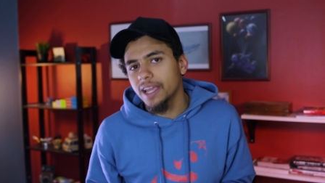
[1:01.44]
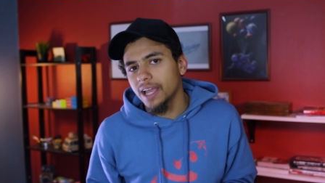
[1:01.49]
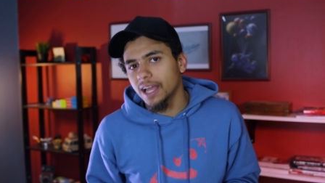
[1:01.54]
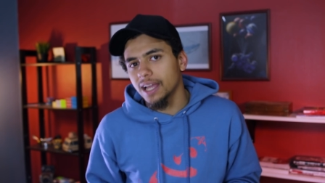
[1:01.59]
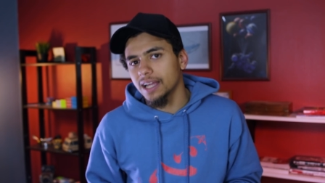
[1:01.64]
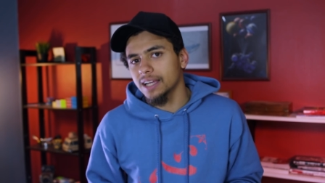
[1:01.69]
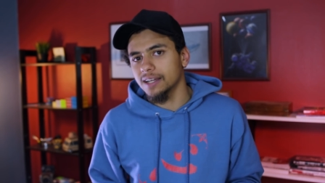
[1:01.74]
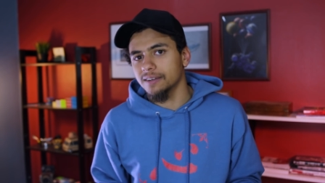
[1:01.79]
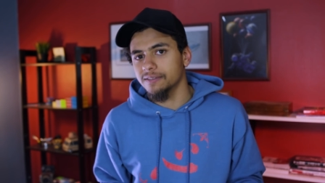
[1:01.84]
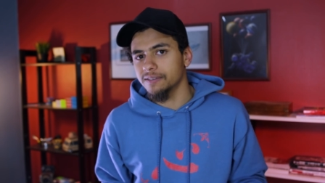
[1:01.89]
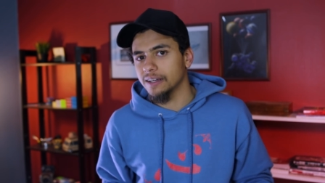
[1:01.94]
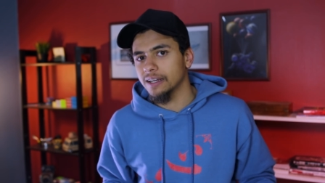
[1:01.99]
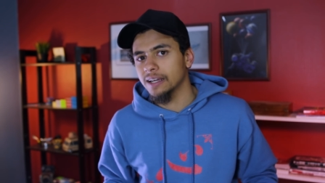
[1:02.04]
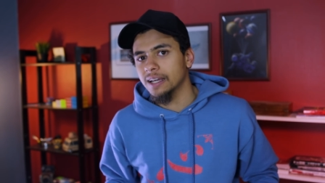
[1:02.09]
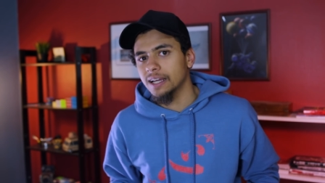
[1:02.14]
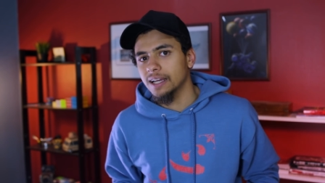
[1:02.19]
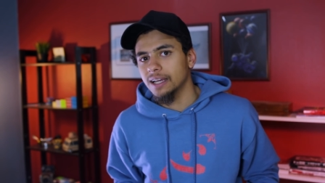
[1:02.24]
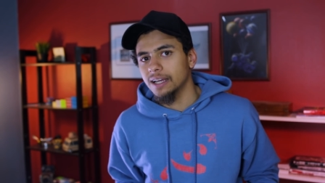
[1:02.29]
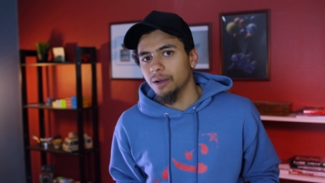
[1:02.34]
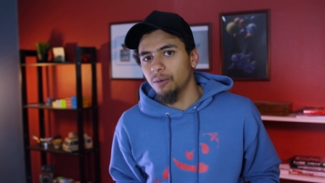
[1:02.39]
اي حاجه ف
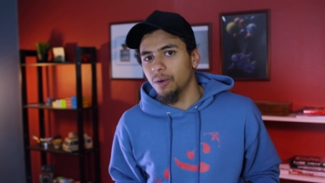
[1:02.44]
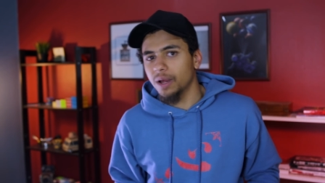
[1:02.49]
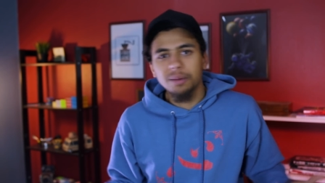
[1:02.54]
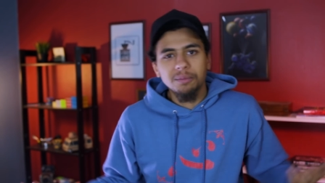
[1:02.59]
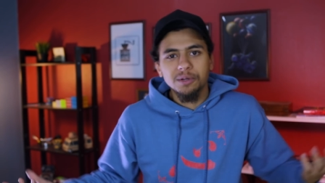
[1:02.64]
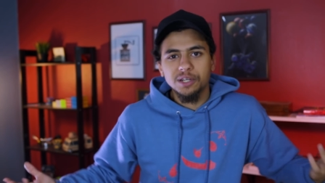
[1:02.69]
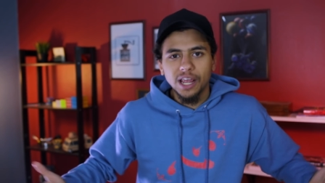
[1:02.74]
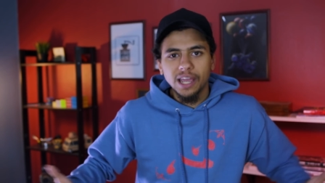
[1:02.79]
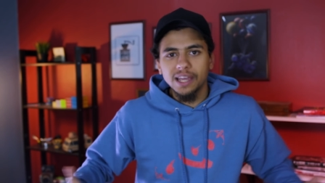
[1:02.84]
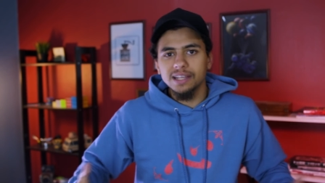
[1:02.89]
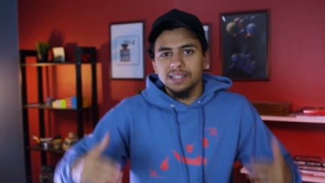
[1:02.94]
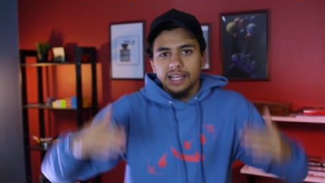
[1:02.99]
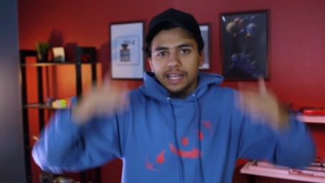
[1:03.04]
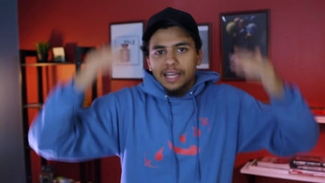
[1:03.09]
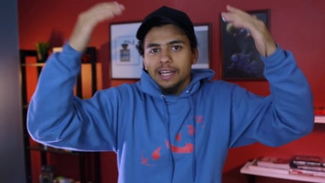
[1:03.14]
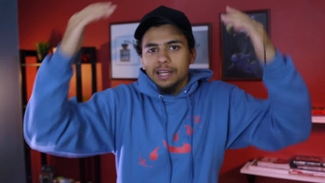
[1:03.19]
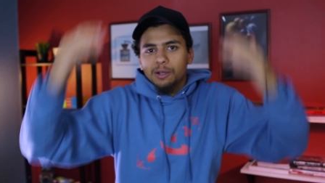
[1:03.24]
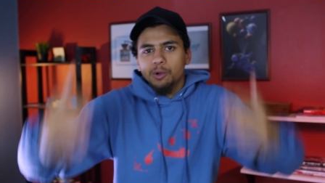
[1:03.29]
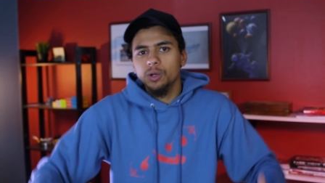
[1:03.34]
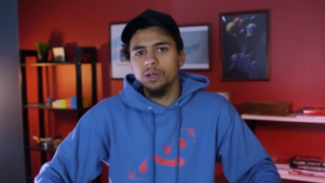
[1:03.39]
وانا مش عايز
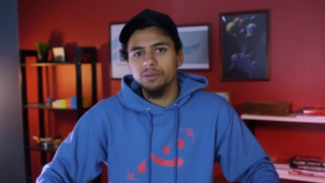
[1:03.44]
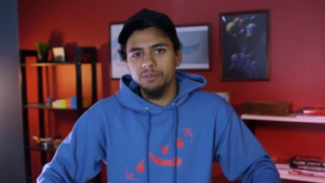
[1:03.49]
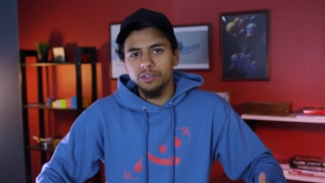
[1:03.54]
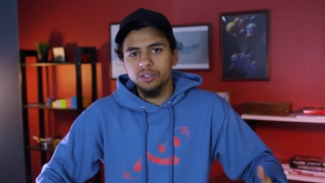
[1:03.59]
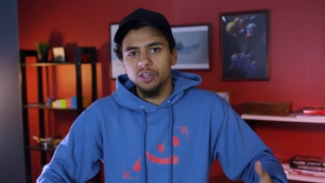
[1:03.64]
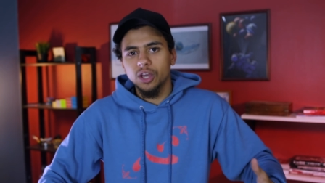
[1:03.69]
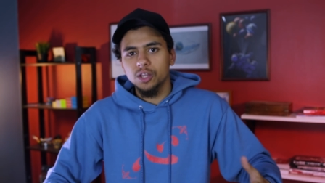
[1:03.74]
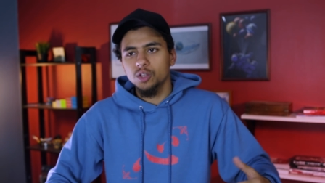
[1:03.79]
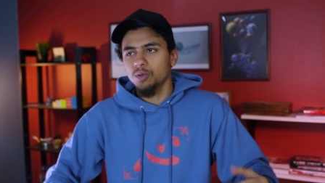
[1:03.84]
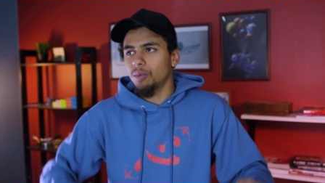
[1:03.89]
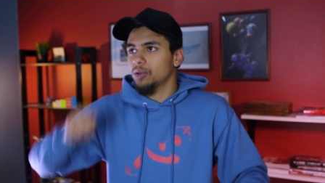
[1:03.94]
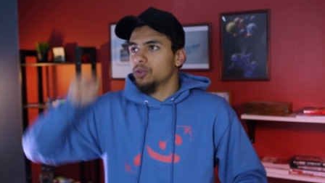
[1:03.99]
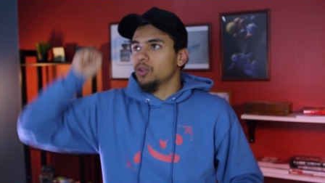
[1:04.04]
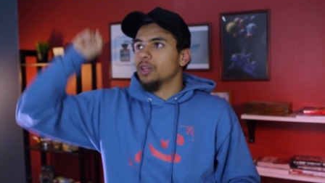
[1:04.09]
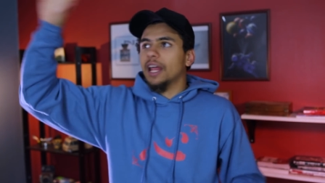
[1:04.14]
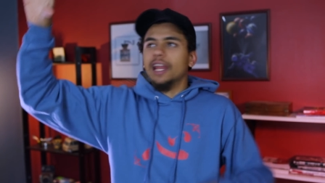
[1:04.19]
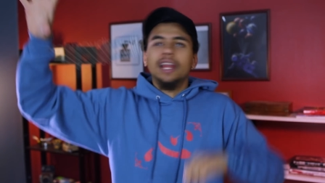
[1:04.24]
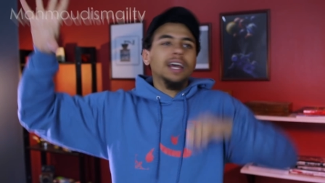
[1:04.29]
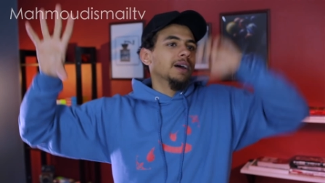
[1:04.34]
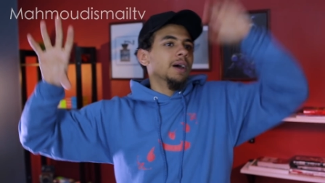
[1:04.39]
اخلي كل فيديوهاتي
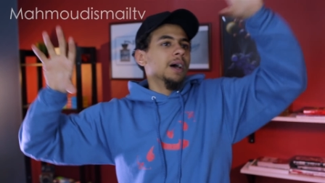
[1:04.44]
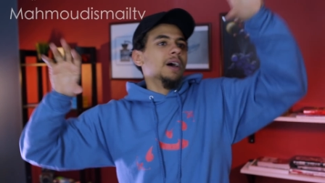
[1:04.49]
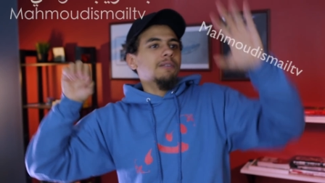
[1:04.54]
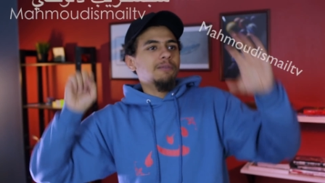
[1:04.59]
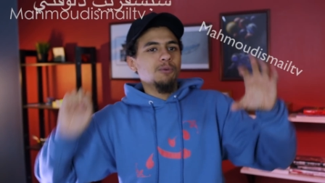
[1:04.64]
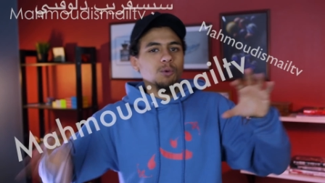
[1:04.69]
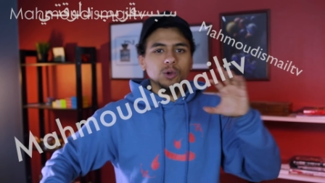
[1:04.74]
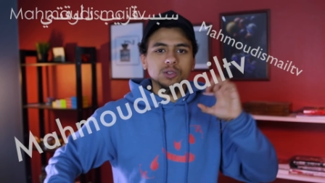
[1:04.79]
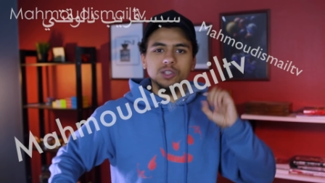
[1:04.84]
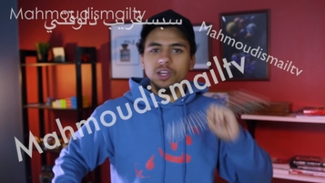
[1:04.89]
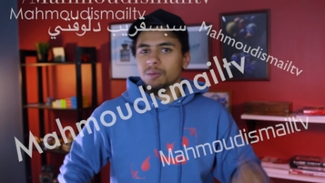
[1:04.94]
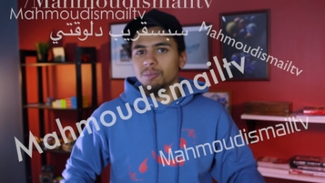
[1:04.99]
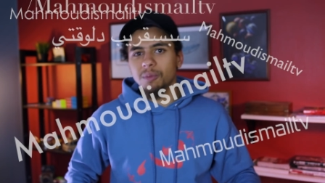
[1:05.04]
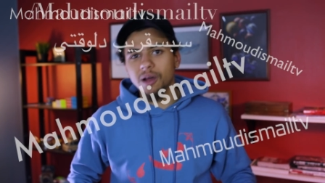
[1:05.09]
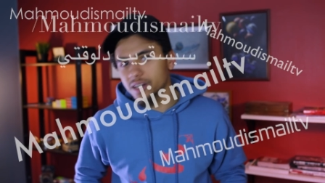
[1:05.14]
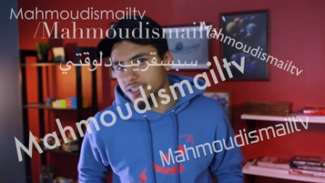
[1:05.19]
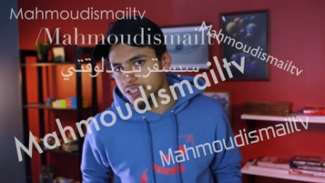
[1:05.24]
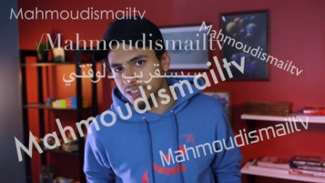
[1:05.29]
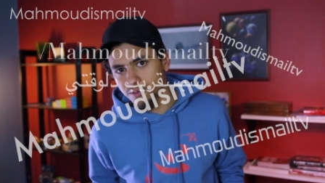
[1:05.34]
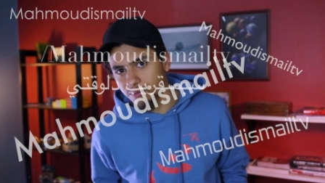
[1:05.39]
محطوط عليها ووتر
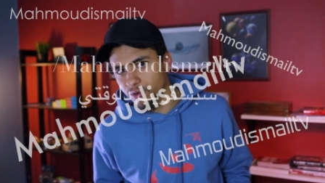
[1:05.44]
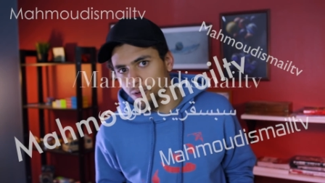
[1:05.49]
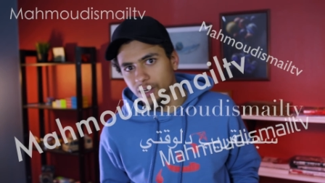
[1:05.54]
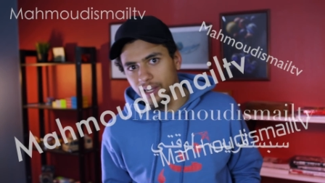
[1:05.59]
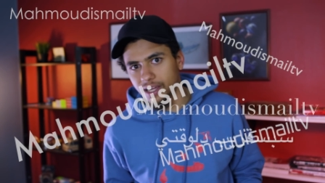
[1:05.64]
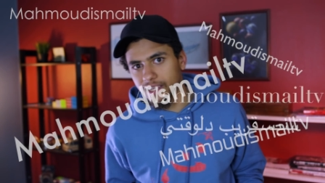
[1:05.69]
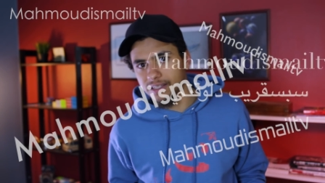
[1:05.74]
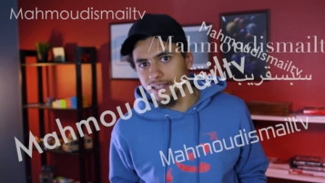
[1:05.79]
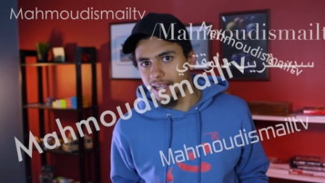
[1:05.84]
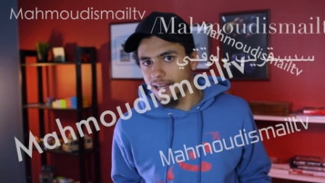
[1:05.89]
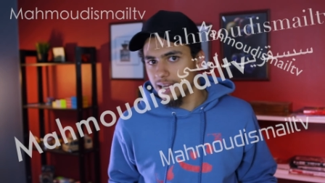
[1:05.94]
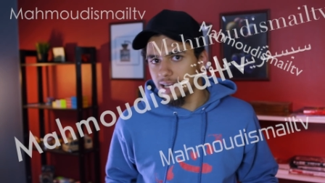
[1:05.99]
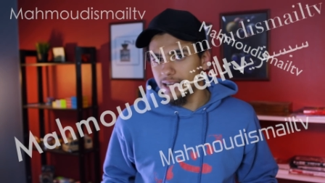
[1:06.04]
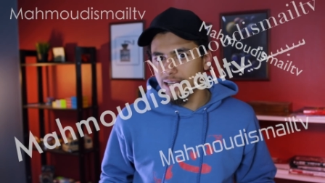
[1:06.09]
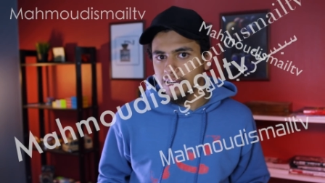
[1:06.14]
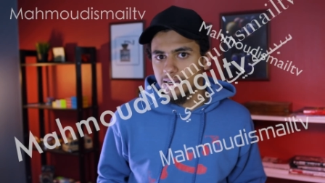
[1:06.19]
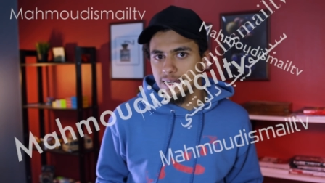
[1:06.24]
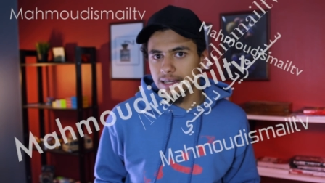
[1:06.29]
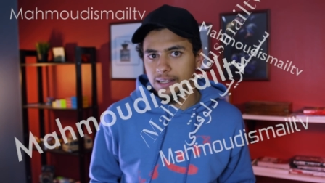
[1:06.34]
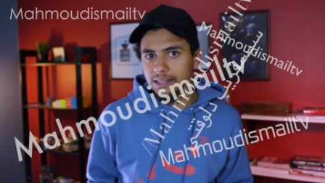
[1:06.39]
ماركس في كل حته
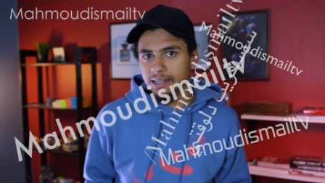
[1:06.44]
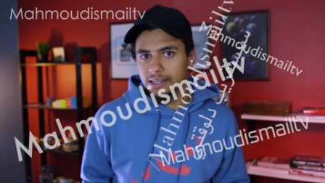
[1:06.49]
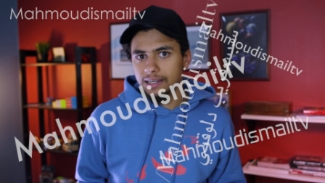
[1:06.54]
لا